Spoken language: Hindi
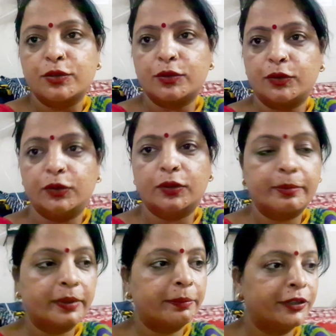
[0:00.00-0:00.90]
सो so,
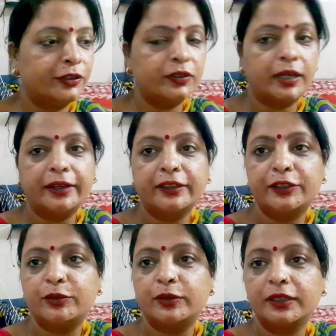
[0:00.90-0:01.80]
मैं वीडियो को एंड
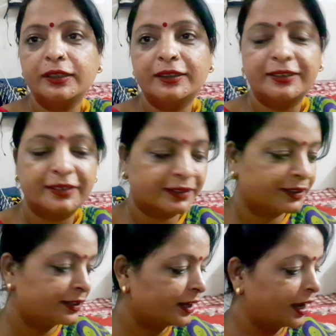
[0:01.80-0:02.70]
करूँगी
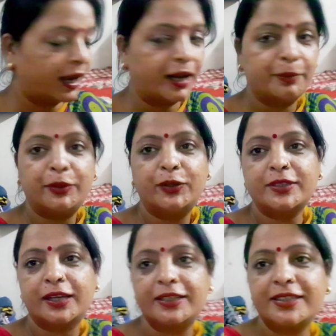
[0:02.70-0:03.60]
आज बहुत
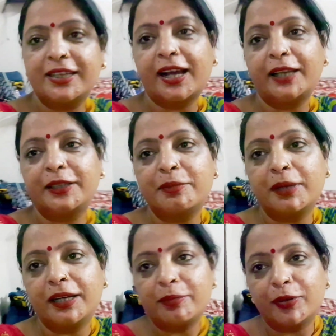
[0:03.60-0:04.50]
सारी शिकायतें
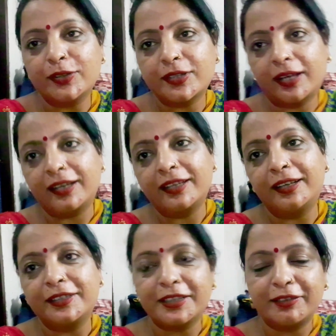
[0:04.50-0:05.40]
मिली बहुत सारे
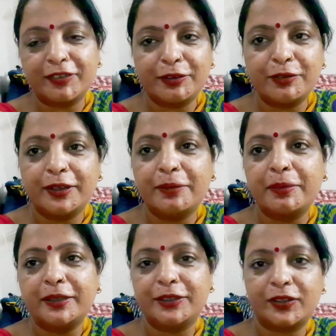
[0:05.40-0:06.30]
गिले सिकवे हुए
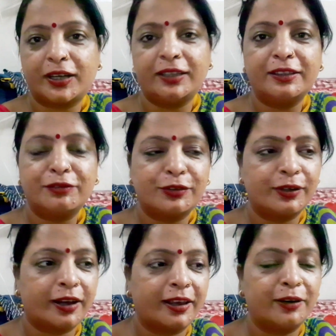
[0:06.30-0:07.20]
मेरी दुरानी का फ़ोन
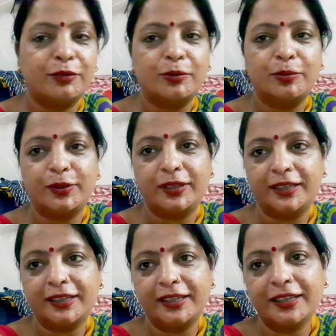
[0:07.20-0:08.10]
आया वो बोलने
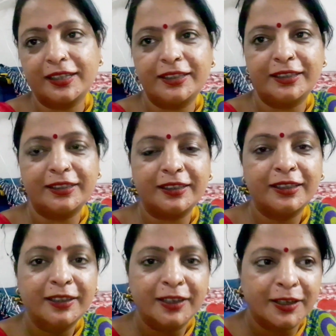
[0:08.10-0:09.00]
लगी कि दीदी
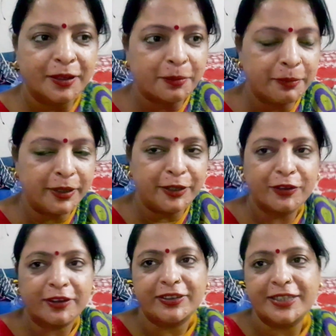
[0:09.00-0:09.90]
वीडियो
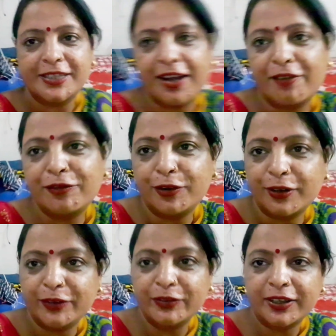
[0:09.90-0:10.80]
की वजह से आप फ़ोन
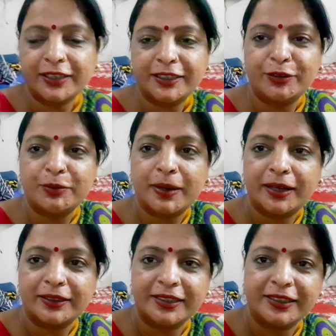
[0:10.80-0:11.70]
नहीं उठाते हो
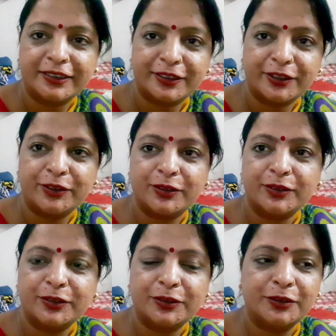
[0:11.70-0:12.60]
बात नहीं करते हो
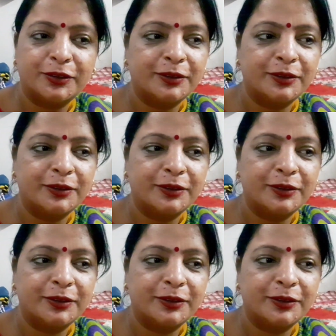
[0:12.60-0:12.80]
तो